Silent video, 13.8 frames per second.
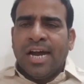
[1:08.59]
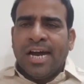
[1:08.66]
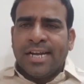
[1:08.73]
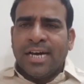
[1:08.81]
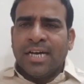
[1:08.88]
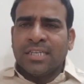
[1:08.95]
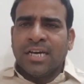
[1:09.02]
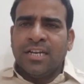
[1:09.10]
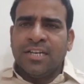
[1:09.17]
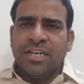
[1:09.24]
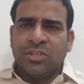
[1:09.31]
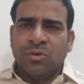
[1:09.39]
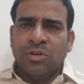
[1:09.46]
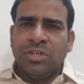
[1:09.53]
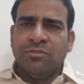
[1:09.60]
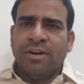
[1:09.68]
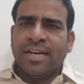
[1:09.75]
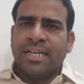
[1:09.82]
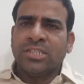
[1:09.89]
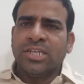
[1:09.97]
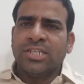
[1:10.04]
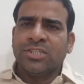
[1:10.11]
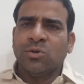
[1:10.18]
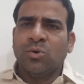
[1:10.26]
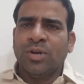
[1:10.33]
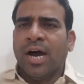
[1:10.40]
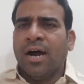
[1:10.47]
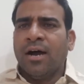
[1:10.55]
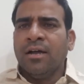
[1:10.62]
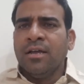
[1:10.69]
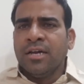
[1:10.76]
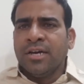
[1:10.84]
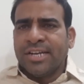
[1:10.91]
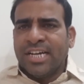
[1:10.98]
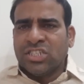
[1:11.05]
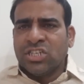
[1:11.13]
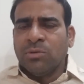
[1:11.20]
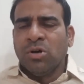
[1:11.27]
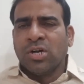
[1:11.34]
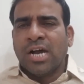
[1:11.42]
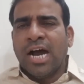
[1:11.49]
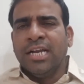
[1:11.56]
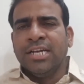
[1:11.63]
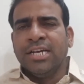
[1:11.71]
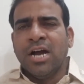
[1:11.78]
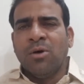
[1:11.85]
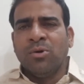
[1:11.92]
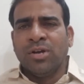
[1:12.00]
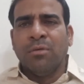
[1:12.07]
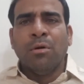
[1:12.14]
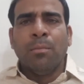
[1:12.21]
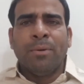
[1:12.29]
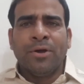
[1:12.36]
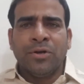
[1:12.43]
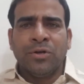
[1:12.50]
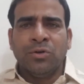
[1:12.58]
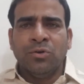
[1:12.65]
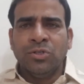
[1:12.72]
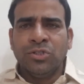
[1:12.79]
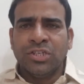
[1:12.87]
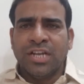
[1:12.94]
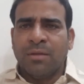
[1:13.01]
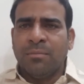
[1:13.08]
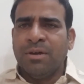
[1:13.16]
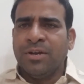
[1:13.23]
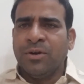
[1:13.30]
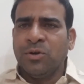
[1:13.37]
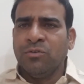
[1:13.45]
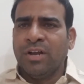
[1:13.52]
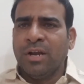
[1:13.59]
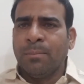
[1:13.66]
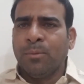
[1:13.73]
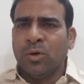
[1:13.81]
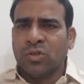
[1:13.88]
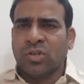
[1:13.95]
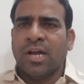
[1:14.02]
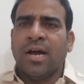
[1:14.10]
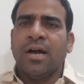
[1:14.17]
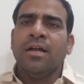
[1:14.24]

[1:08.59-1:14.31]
అర్హత కలిగినటువంటి వారందరికీ కూడా రాష్ట్రంలో ఖాళీగా ఉన్న ముప్పై రెండు నుంచి నలభై రెండు వేల పోస్టుల